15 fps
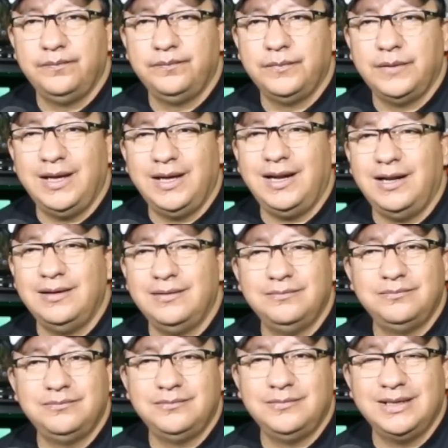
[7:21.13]

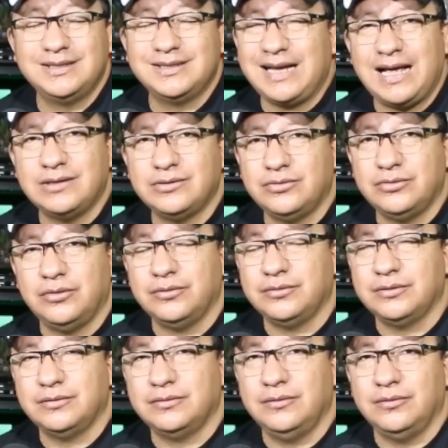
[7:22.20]
Eran escasos
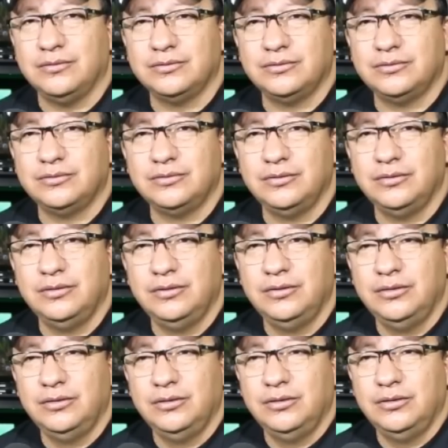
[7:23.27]
los, los,
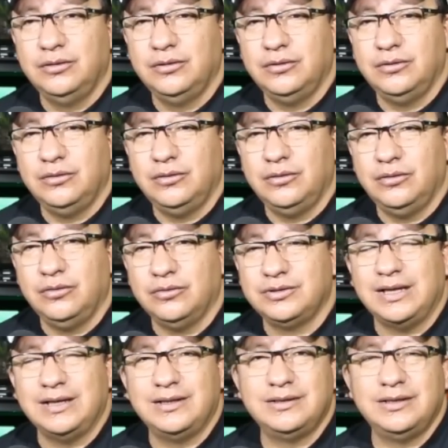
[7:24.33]

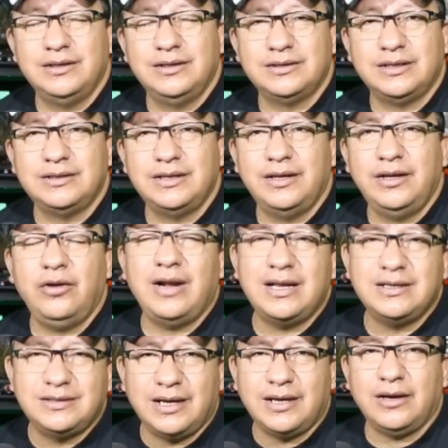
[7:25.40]
antecedentes que se dieron
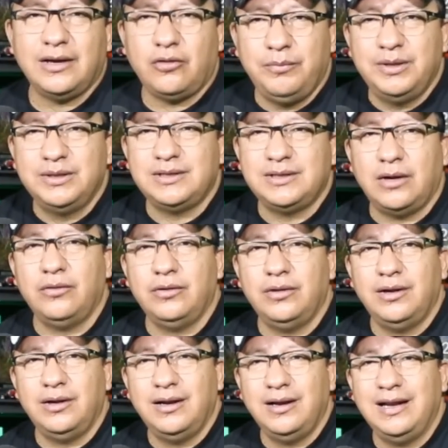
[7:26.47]
hasta que
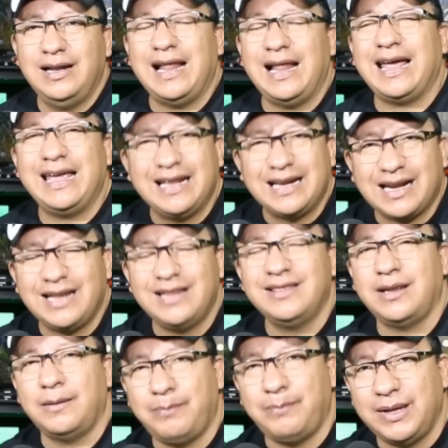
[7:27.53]
comenzaron la guerra
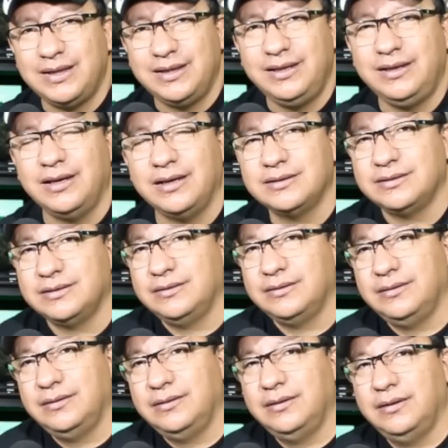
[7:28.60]
entre pandillas,
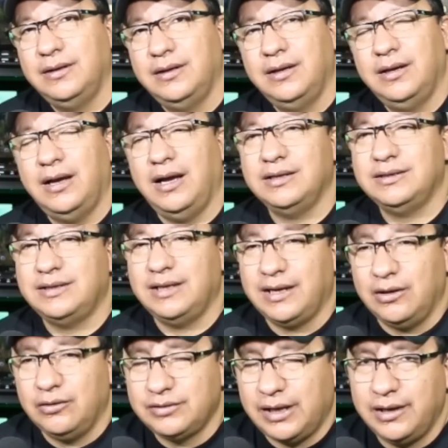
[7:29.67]
hasta
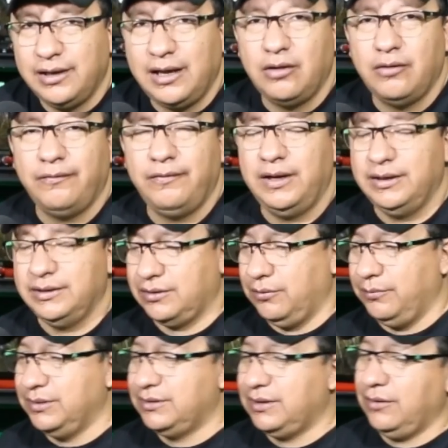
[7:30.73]
que los Arellano Félix
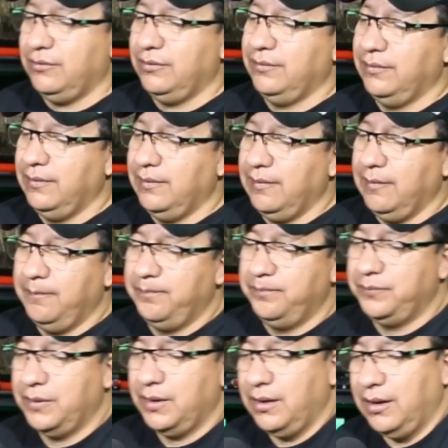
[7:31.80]
comenzaron
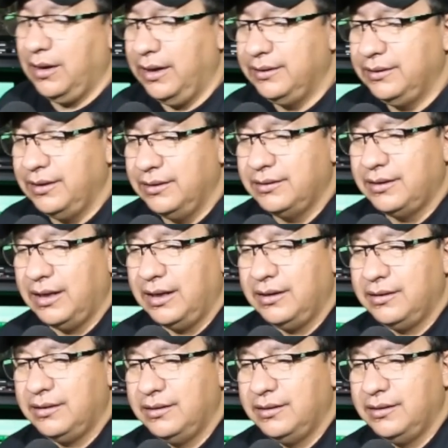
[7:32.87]
a intentar